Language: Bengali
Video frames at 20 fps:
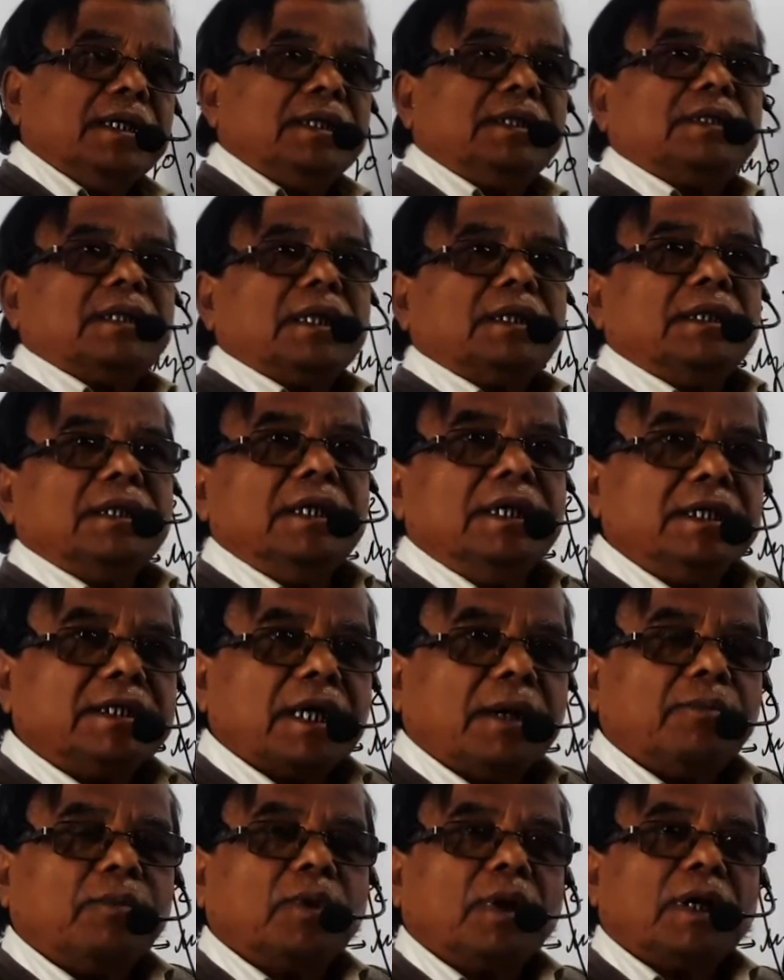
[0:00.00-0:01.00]
ইত্যাদি
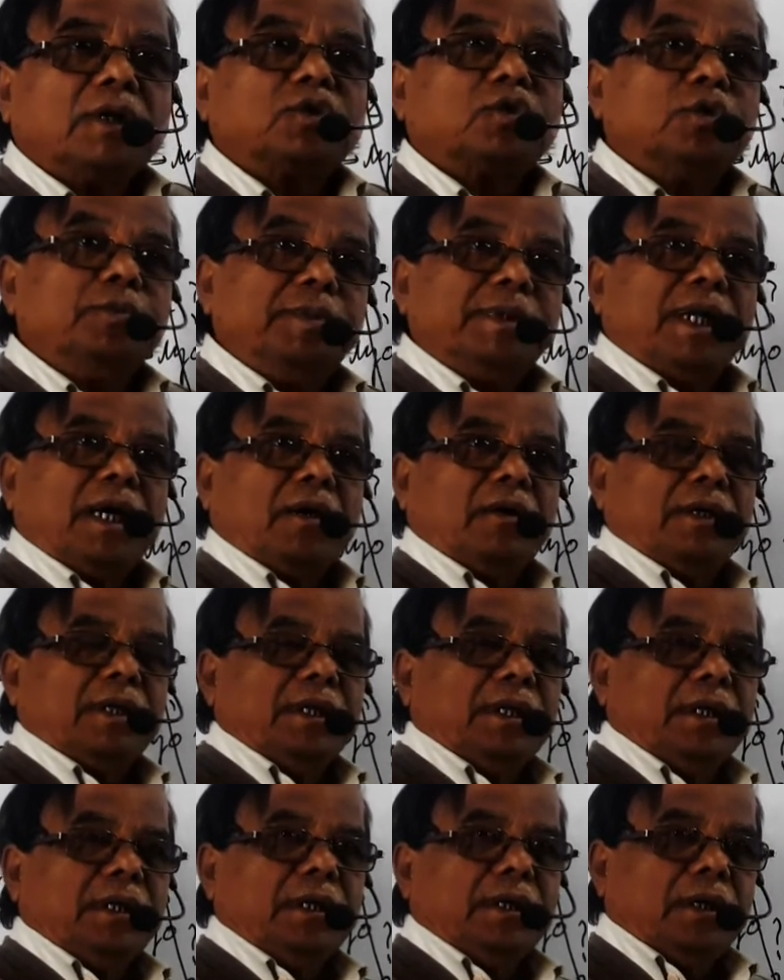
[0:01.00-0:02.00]
হিসাব করার সুবিধা হয়
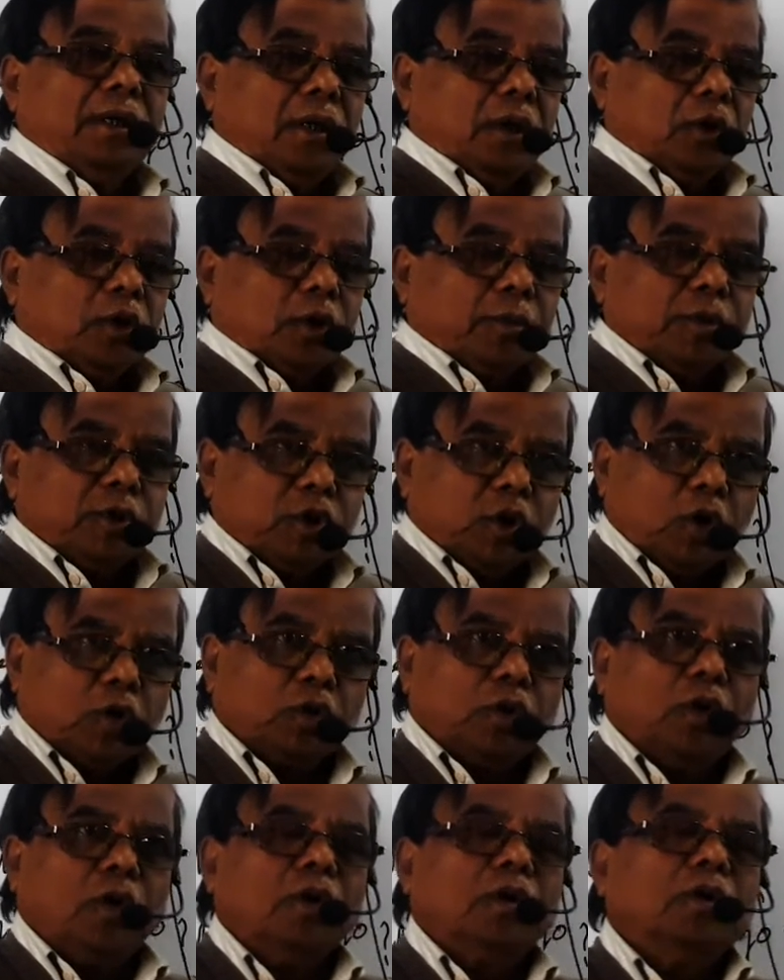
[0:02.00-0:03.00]
তবে
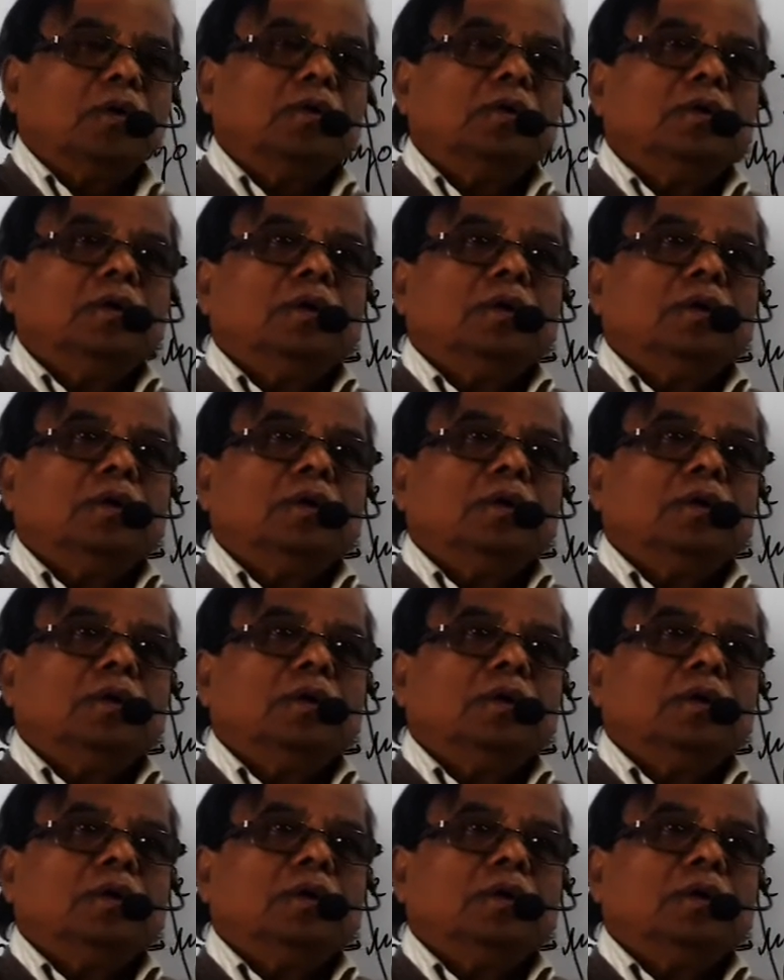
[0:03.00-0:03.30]
শর্ত হল